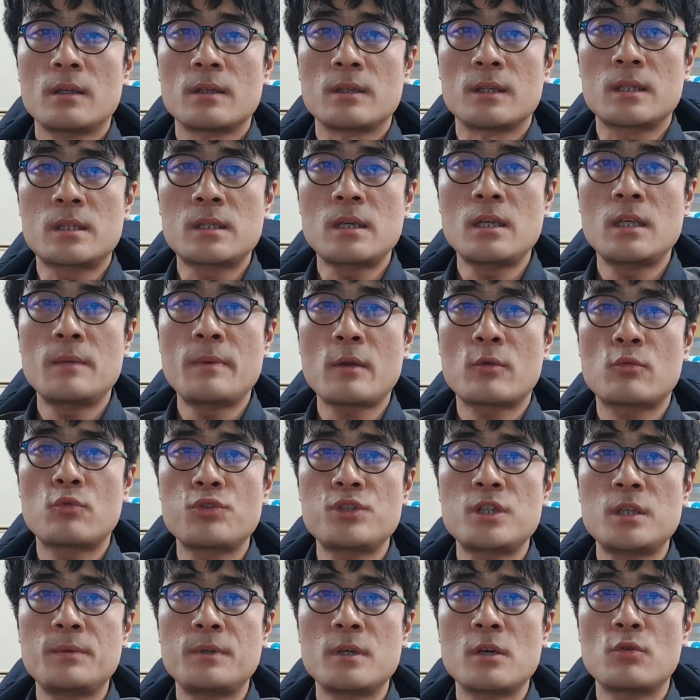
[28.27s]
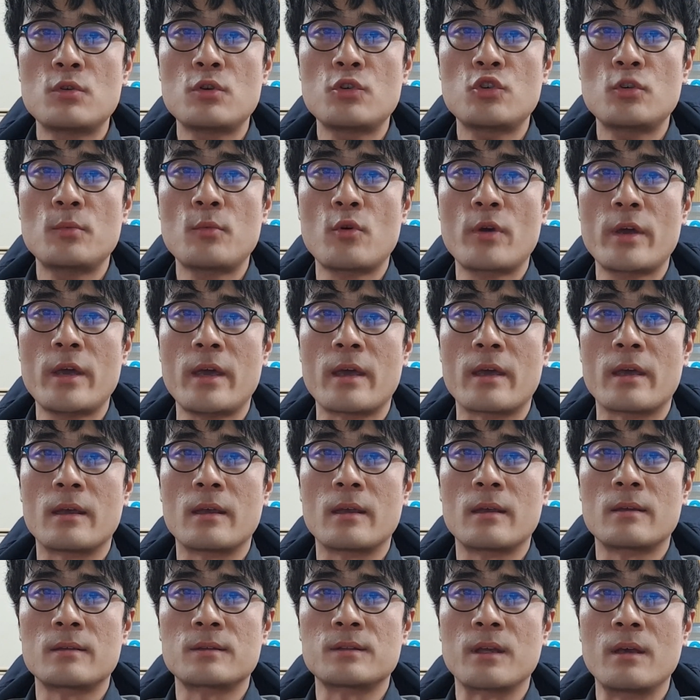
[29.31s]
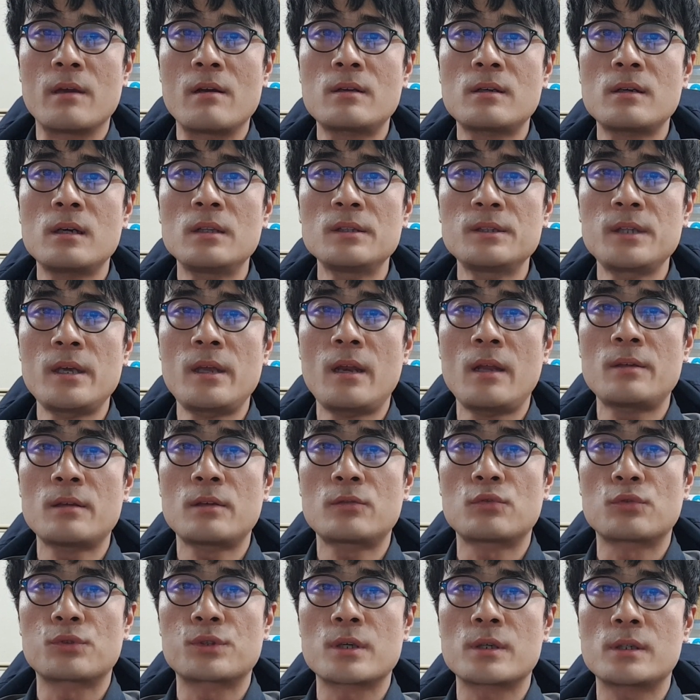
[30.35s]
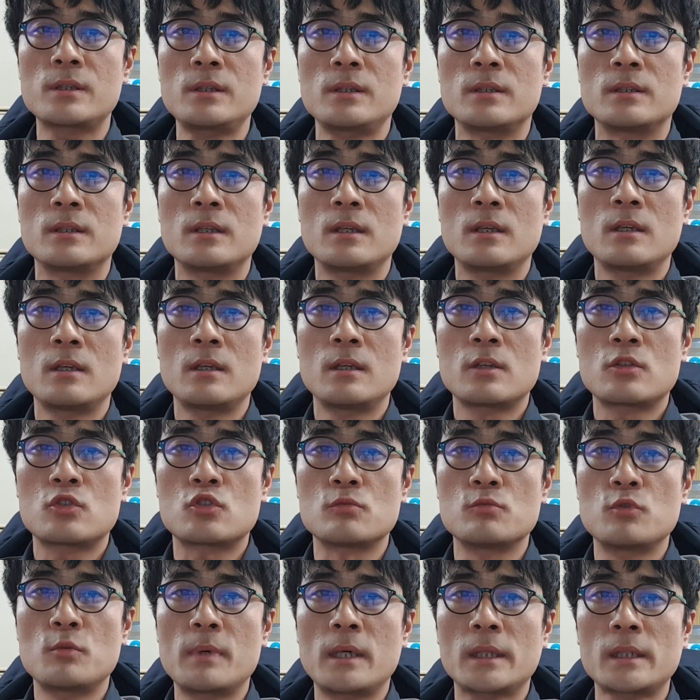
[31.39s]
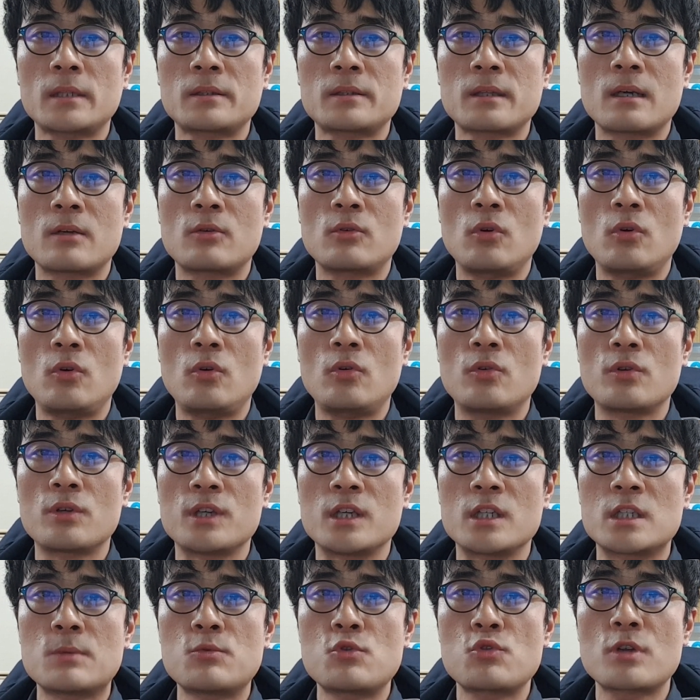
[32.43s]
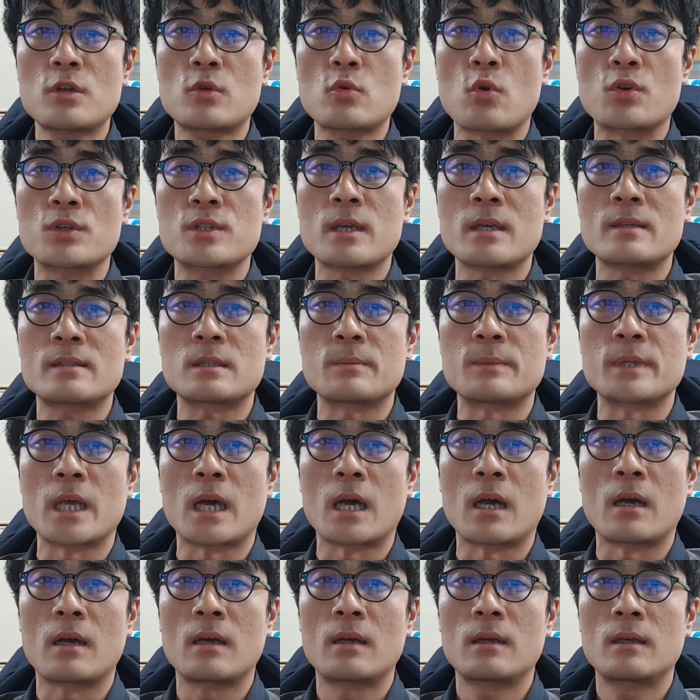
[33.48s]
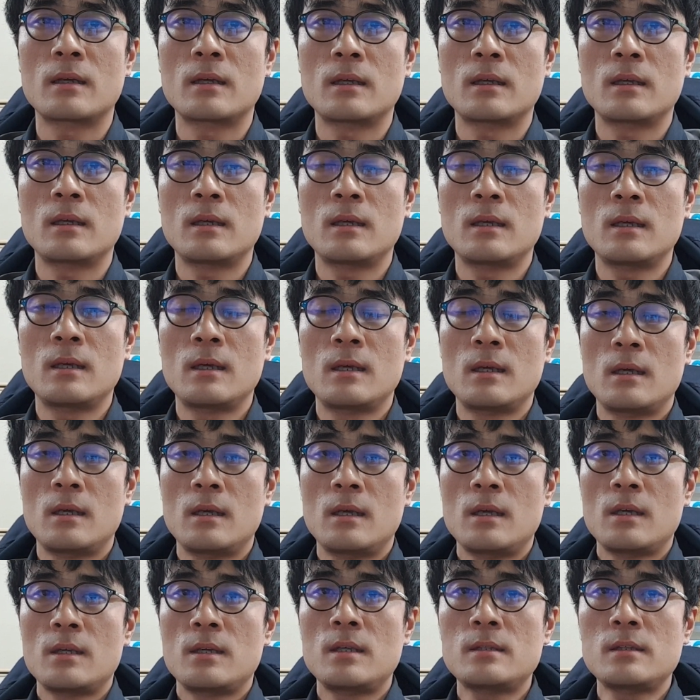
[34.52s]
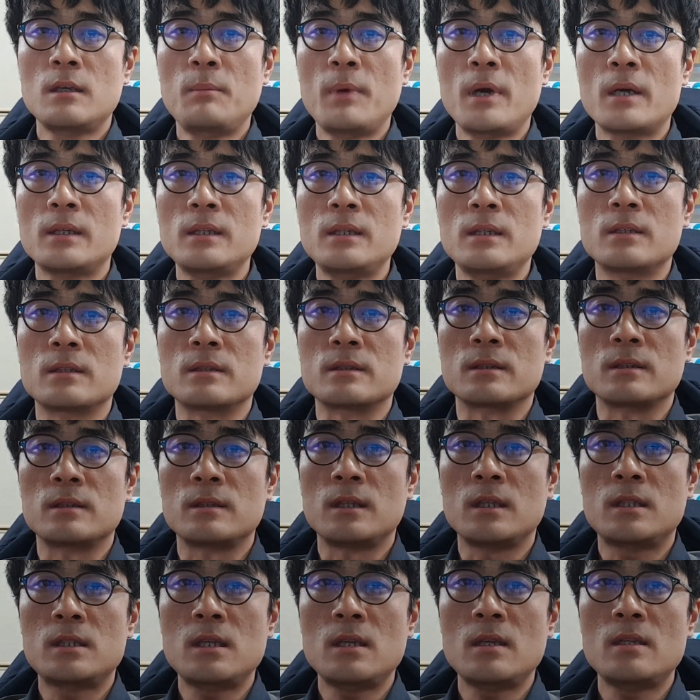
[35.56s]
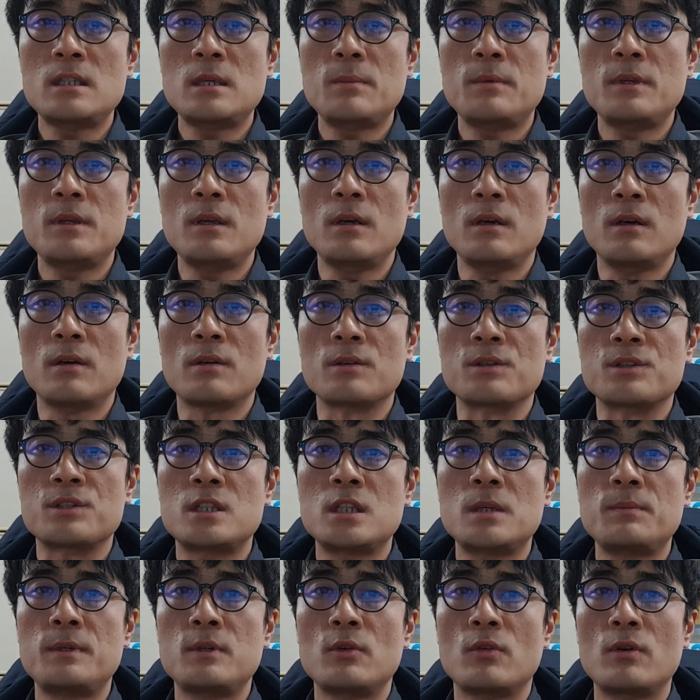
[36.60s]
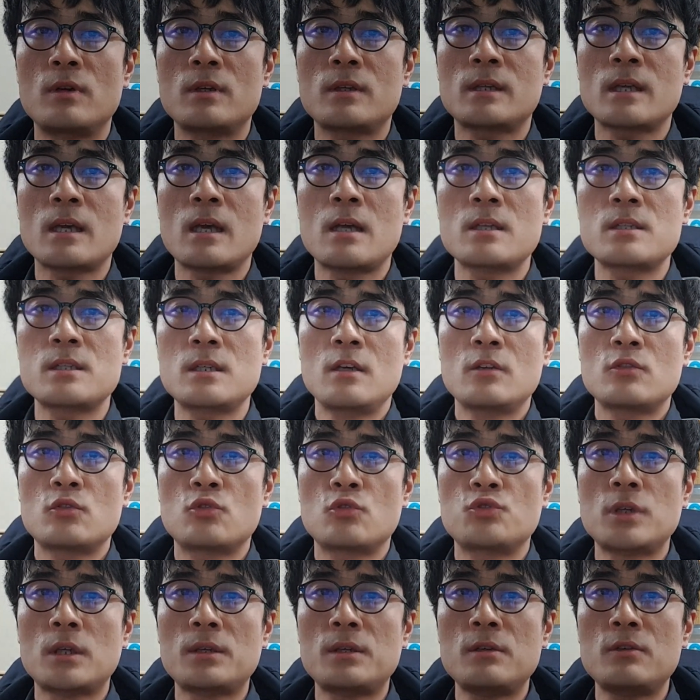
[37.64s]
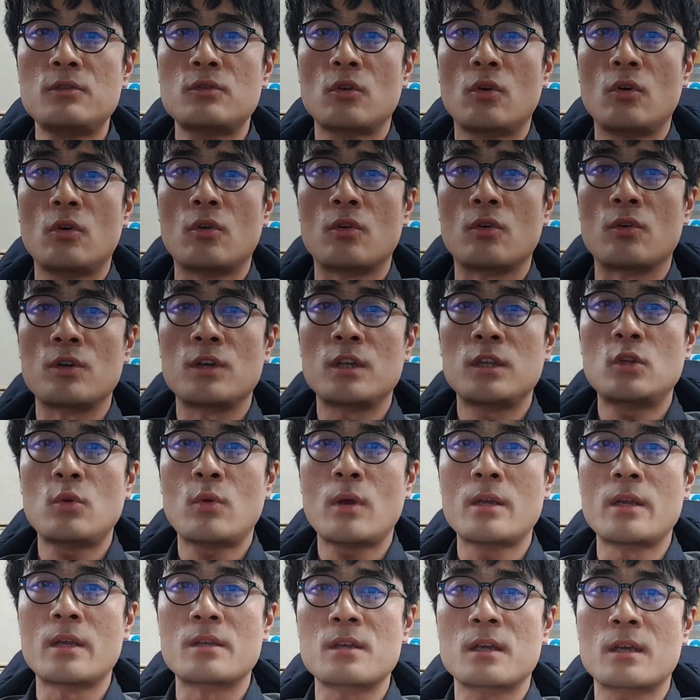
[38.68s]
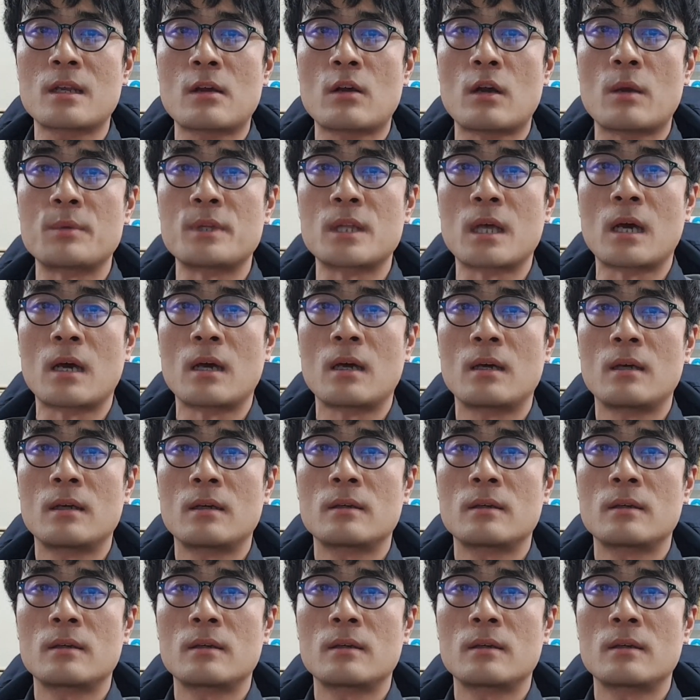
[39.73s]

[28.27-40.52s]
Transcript: 2292억 원 규모의 대형 컨테이너선 두 척을 주문받았다고 26일 공시했습니다. 이 선박은 2022년 12월까지 순차적으로 인도할 예정이라고 합니다.